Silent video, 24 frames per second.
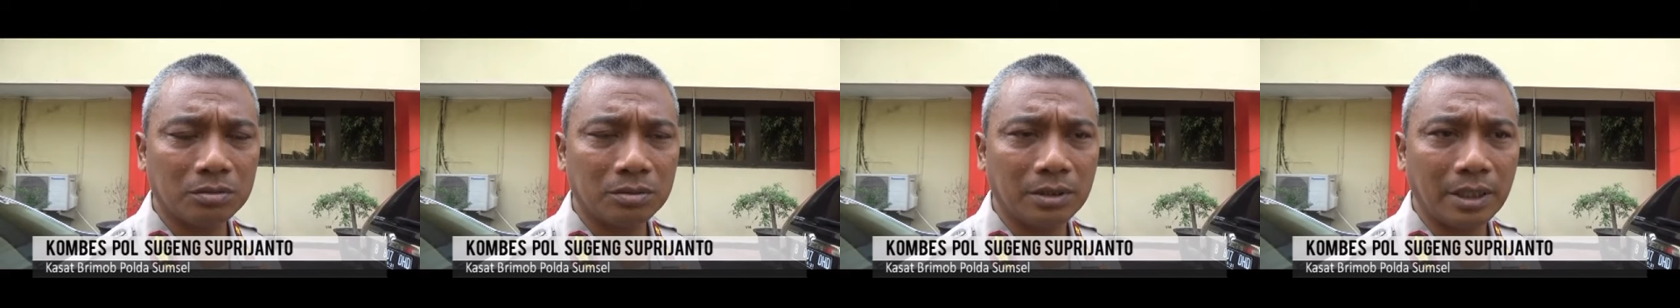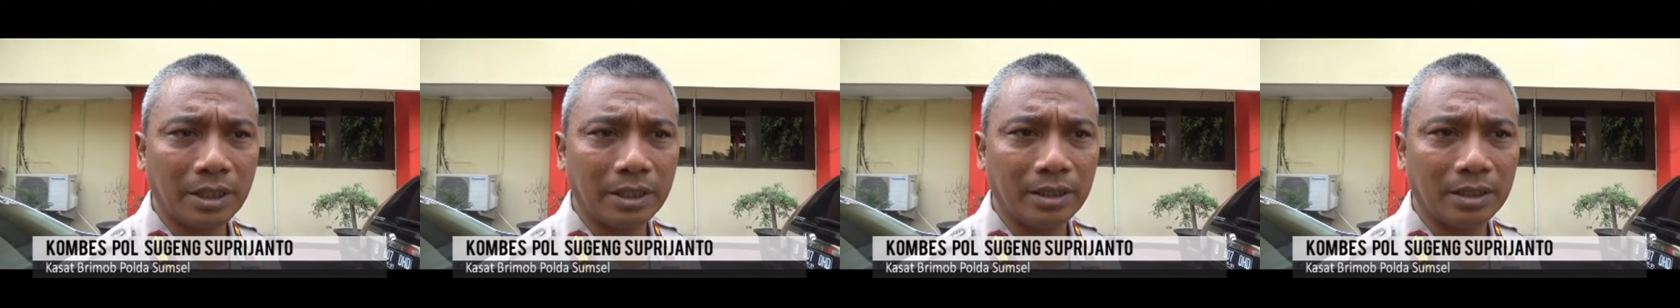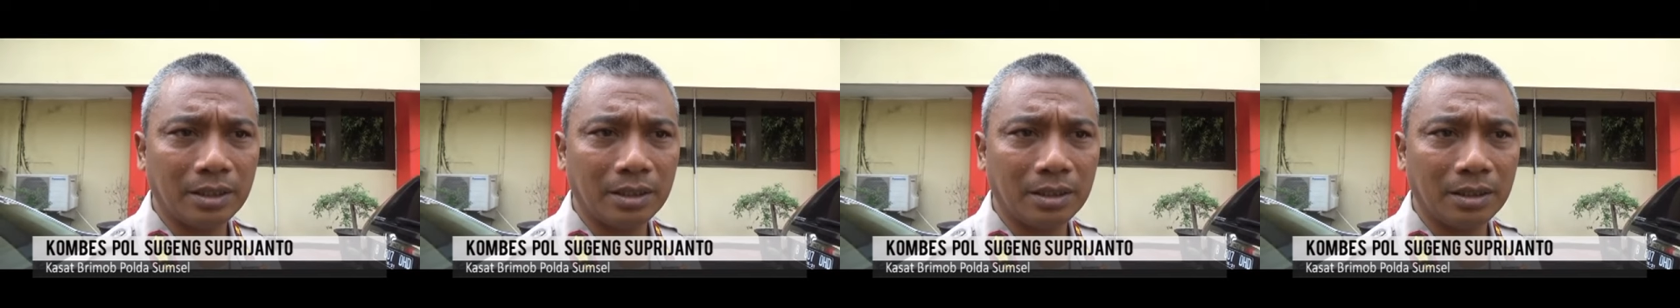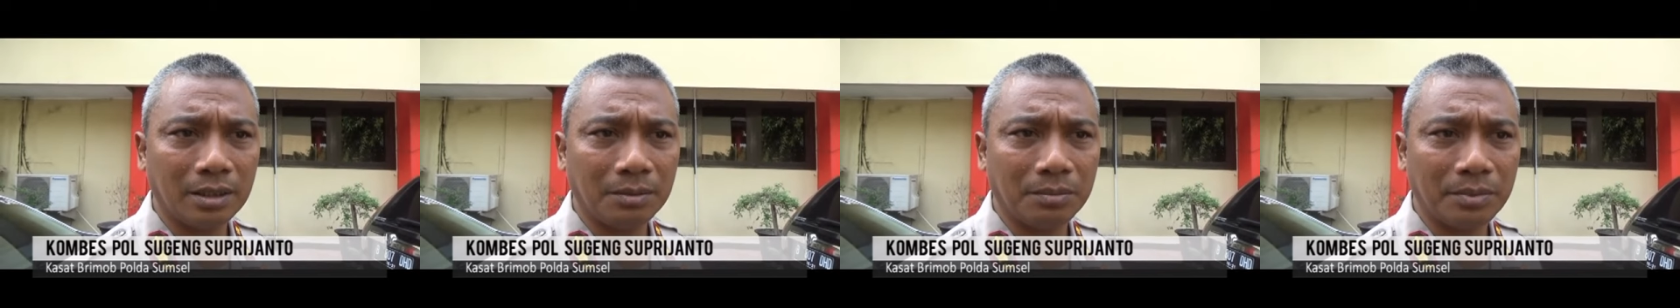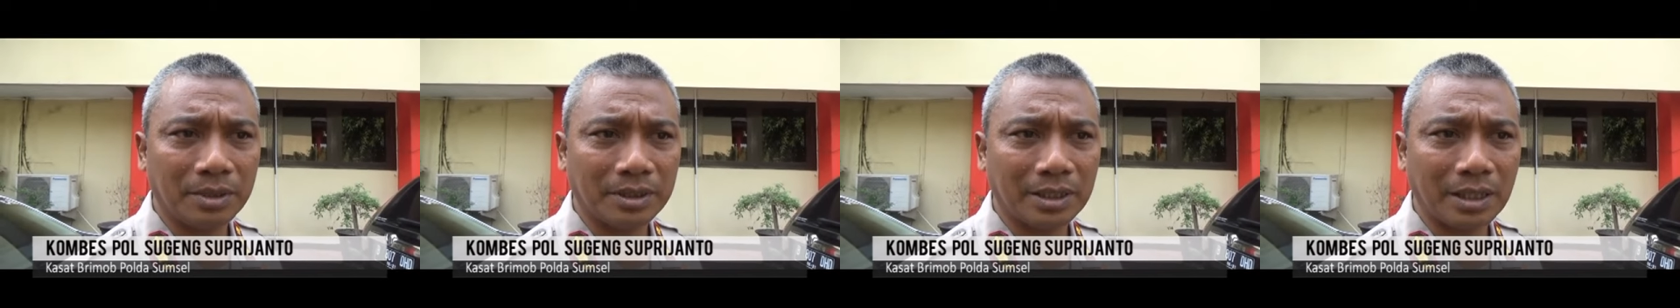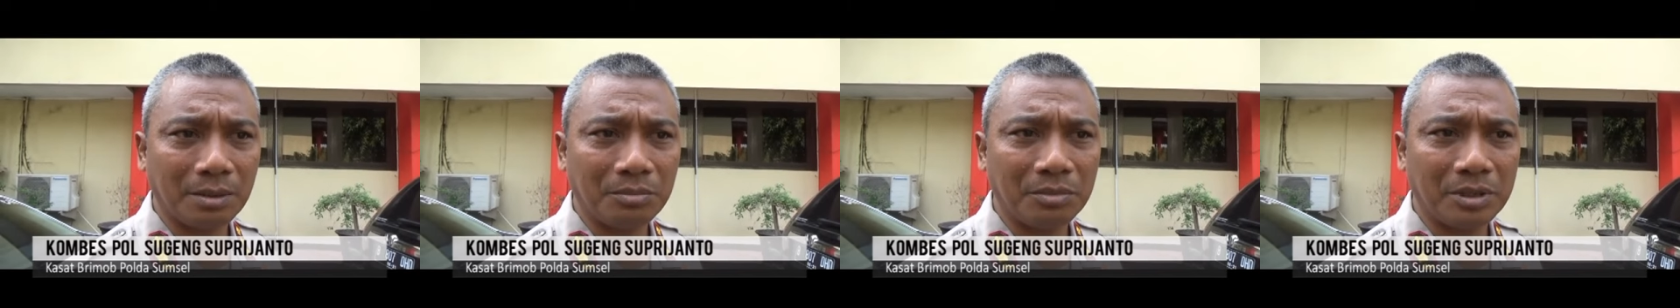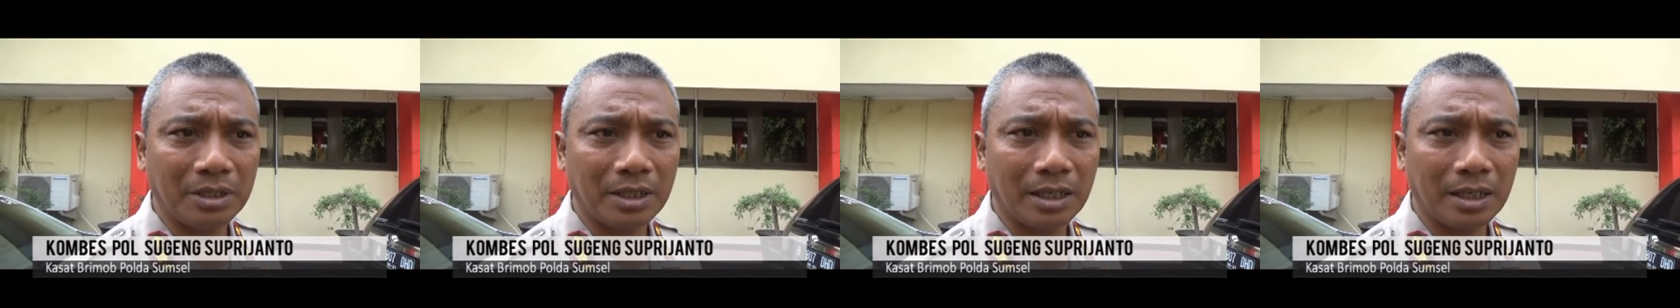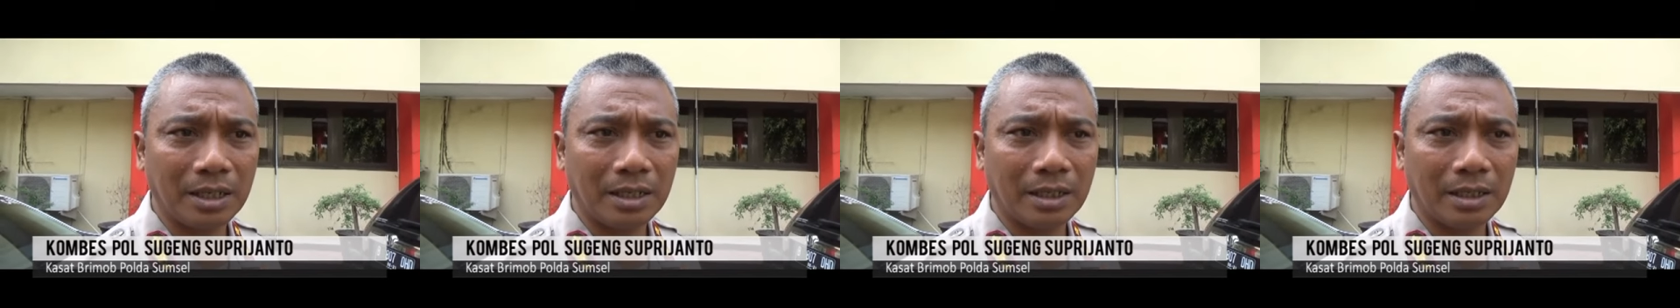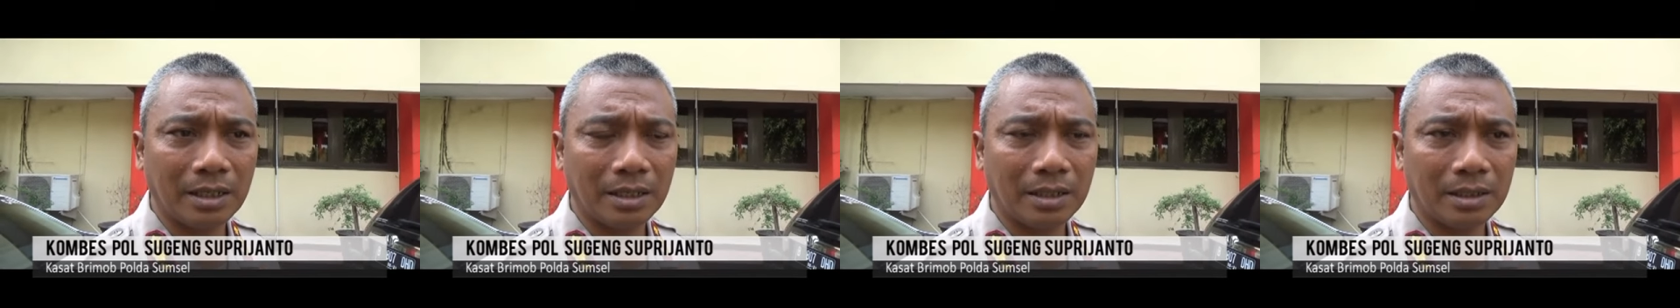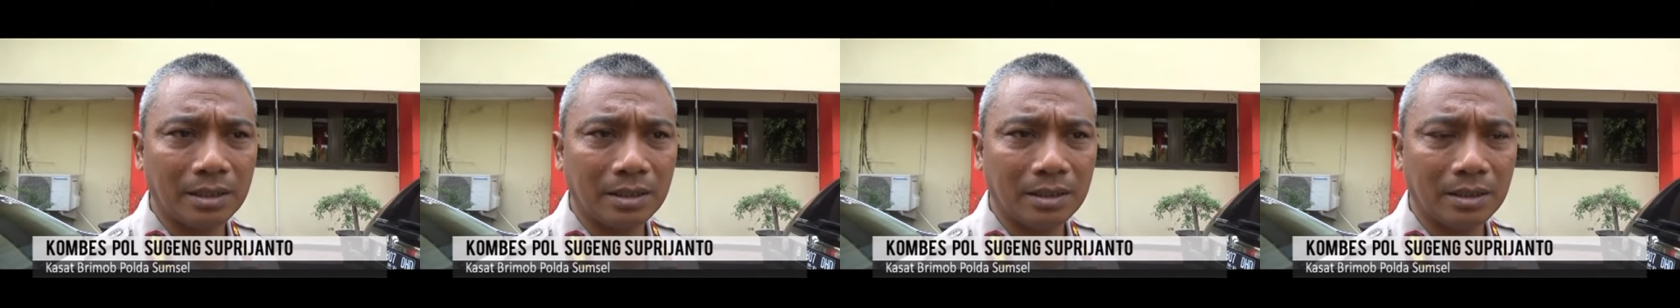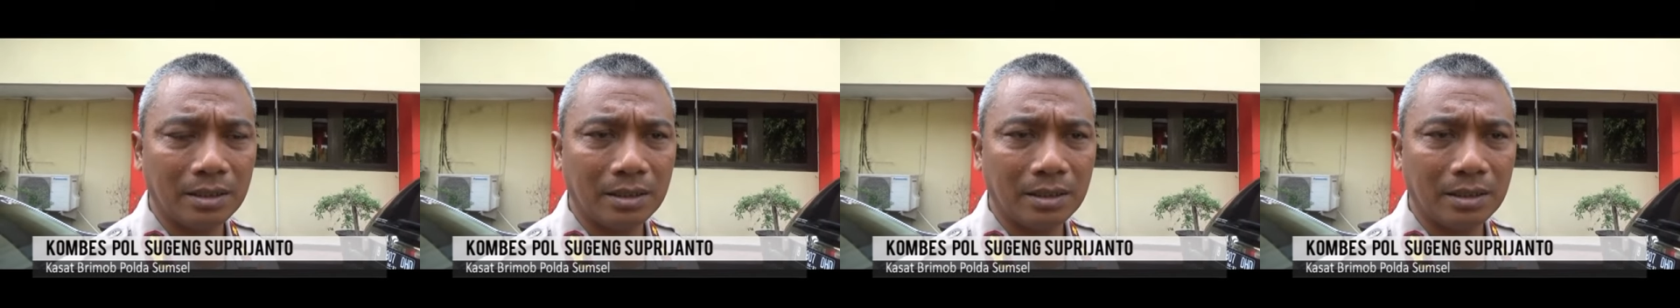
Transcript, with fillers: dari Pertamina